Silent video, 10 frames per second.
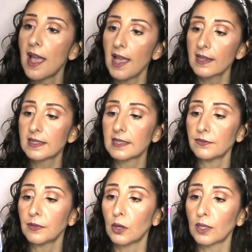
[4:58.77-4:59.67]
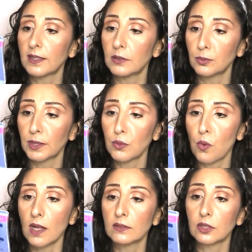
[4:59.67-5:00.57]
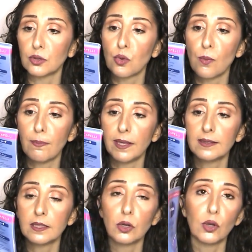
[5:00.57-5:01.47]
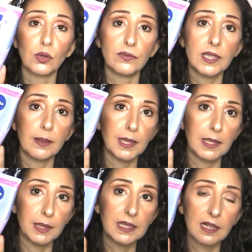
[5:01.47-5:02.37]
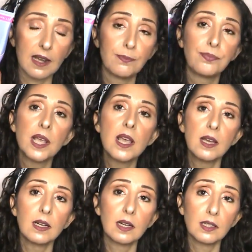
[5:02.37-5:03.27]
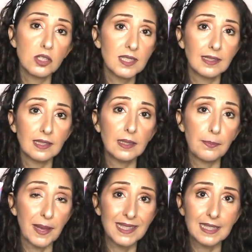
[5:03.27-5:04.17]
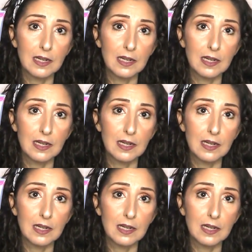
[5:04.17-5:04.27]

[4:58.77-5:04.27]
extra forte numero 4 con pantenolo e vitamina B3 eh, ne ho sentiti peste